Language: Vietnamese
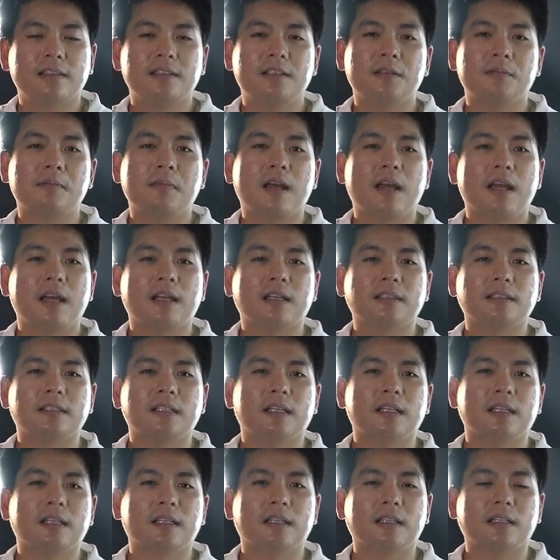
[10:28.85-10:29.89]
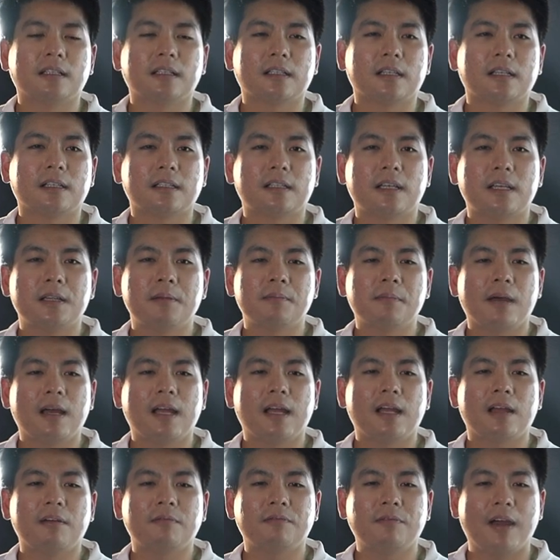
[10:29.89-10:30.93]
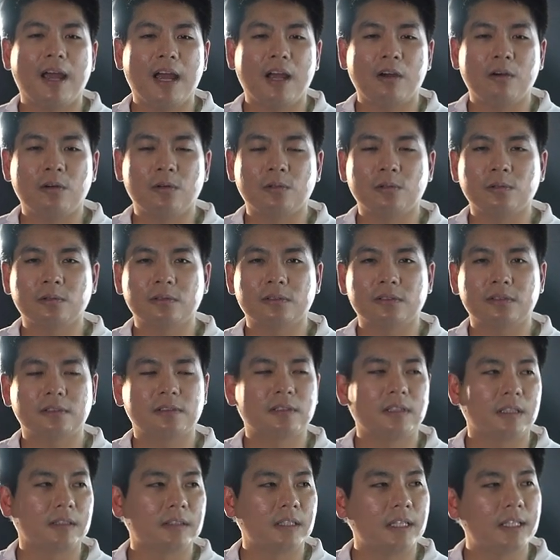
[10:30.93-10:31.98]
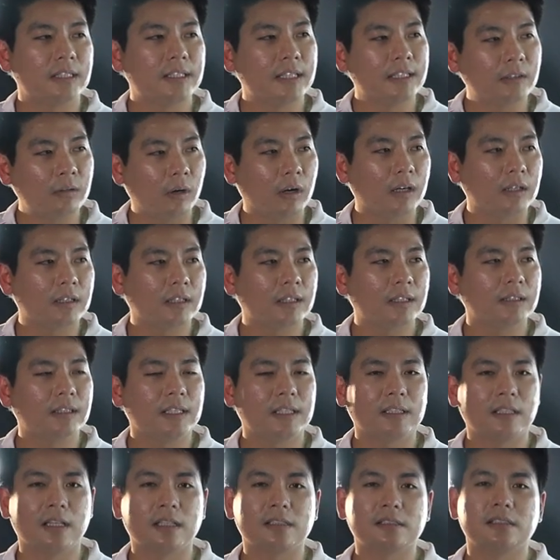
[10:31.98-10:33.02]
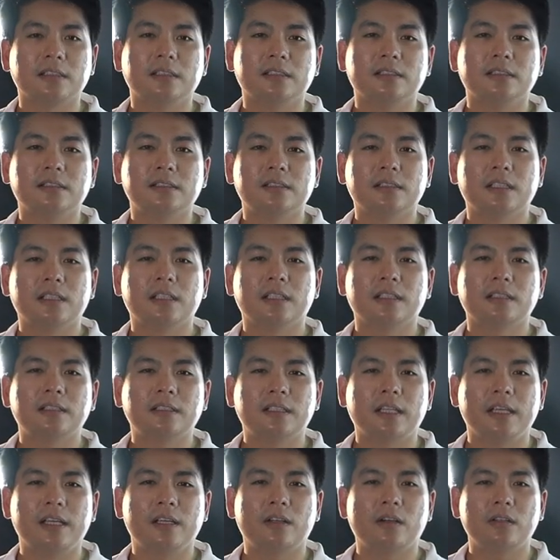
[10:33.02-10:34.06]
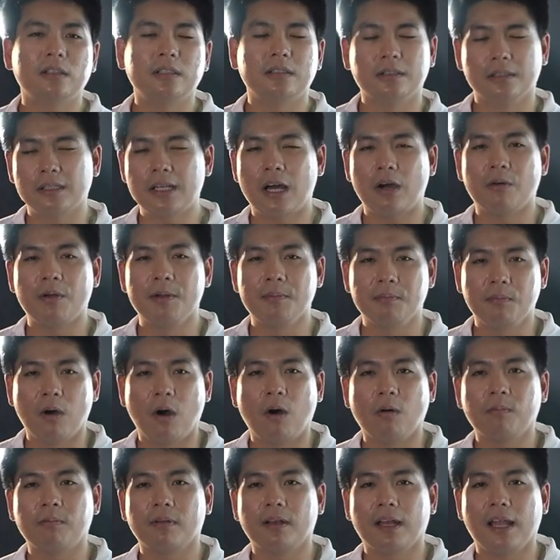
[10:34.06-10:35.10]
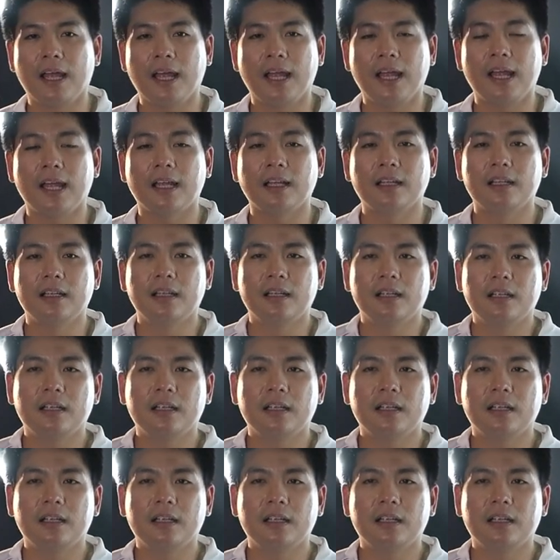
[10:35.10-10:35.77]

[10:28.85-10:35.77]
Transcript: nhưng mà à, khi mà vào thực thi chiến thuật á, thì thật sự chỉ có nửa đầu hiệp một là